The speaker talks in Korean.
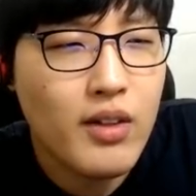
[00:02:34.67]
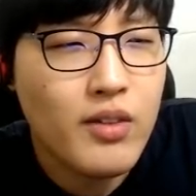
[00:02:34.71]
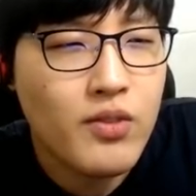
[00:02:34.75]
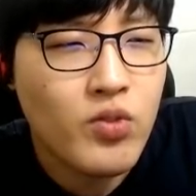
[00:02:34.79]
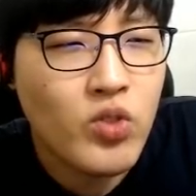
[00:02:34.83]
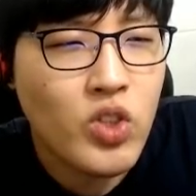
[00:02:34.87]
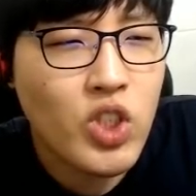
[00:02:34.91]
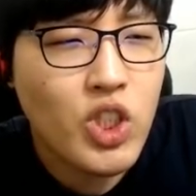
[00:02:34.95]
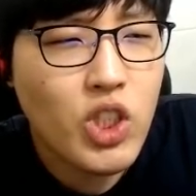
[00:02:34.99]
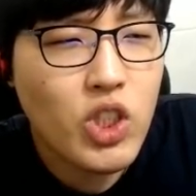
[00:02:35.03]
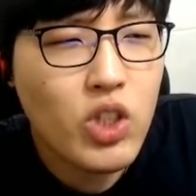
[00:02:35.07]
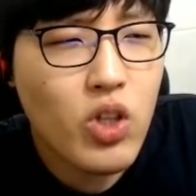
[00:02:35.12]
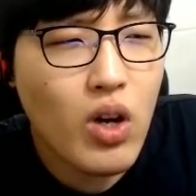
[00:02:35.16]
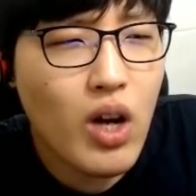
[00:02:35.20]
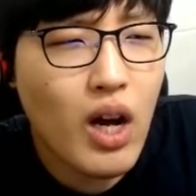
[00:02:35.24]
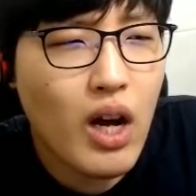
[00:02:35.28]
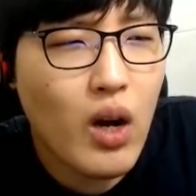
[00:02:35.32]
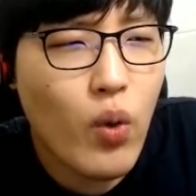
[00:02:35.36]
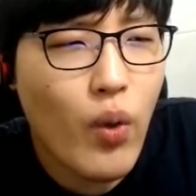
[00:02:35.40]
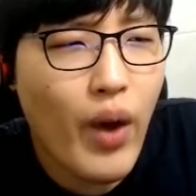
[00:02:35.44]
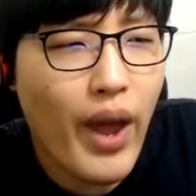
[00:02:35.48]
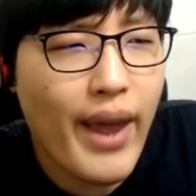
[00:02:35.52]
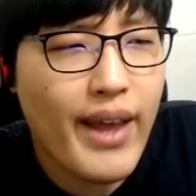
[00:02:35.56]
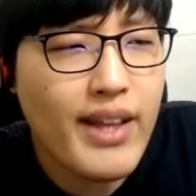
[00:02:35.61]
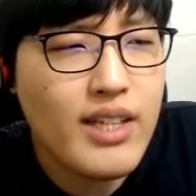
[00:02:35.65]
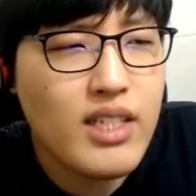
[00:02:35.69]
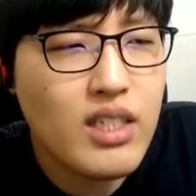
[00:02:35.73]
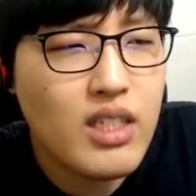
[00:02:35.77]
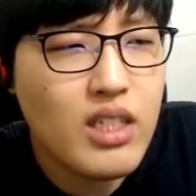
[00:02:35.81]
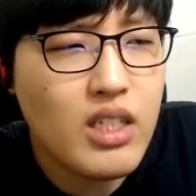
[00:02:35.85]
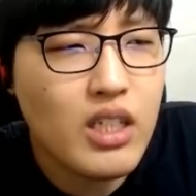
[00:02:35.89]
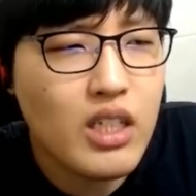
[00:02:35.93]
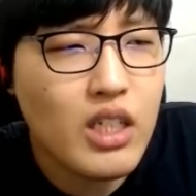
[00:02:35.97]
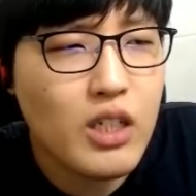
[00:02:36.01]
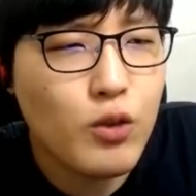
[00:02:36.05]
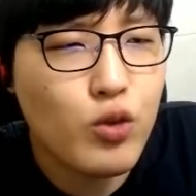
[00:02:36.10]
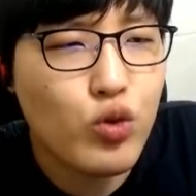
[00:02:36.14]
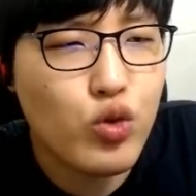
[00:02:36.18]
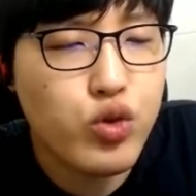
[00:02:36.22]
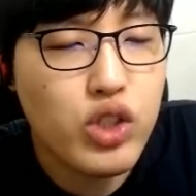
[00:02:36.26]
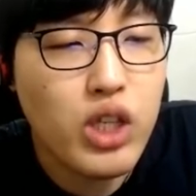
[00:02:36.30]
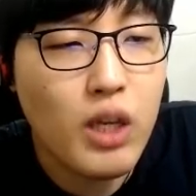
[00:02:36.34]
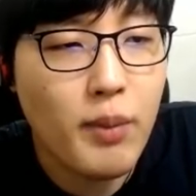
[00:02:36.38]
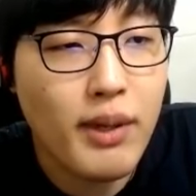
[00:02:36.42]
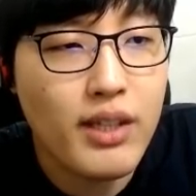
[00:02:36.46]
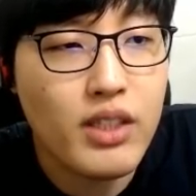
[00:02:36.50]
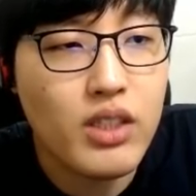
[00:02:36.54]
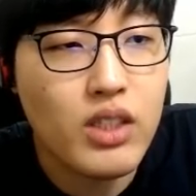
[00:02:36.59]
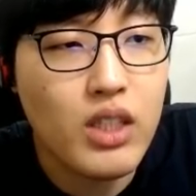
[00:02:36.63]
측정하고 S급 쿠키
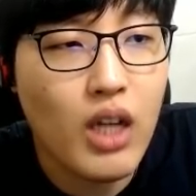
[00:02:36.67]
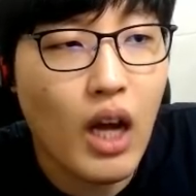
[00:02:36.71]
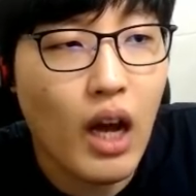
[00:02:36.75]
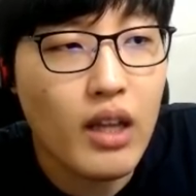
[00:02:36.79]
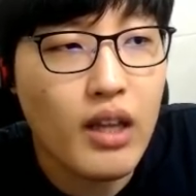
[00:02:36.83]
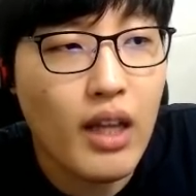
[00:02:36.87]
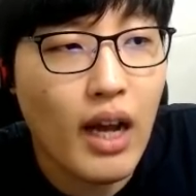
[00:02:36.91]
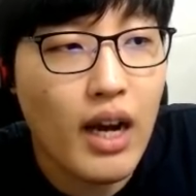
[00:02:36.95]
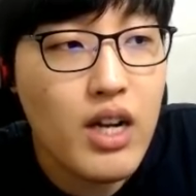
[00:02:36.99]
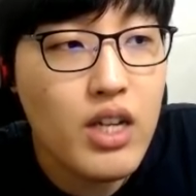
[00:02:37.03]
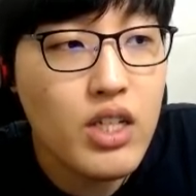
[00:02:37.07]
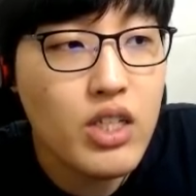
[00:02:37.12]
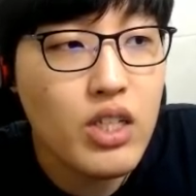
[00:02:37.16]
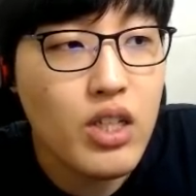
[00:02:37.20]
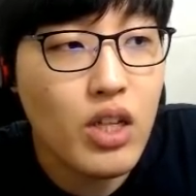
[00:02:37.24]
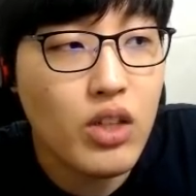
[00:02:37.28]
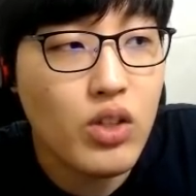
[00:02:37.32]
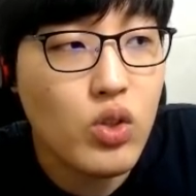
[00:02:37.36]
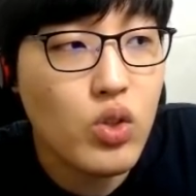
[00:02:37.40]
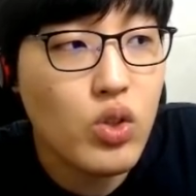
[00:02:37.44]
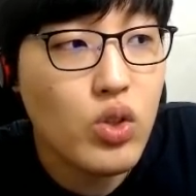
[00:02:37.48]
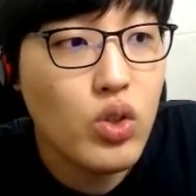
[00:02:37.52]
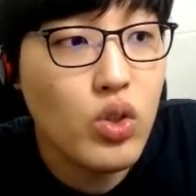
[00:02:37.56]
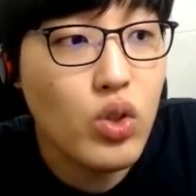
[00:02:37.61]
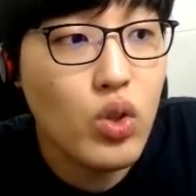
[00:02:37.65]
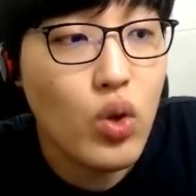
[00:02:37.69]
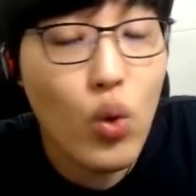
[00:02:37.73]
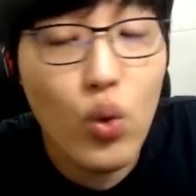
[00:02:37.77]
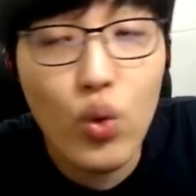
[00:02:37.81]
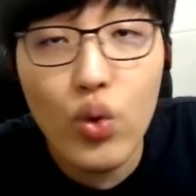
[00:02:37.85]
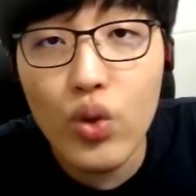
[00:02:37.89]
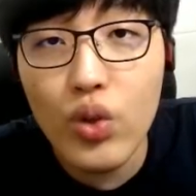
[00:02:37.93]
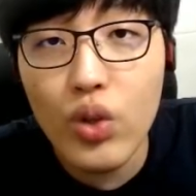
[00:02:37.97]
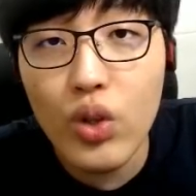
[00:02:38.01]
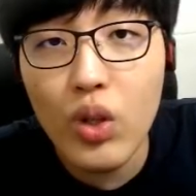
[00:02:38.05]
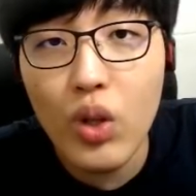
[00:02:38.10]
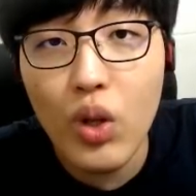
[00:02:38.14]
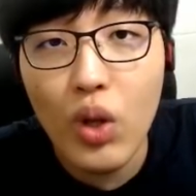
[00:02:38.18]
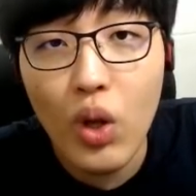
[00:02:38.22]
받자 당신의 능력은?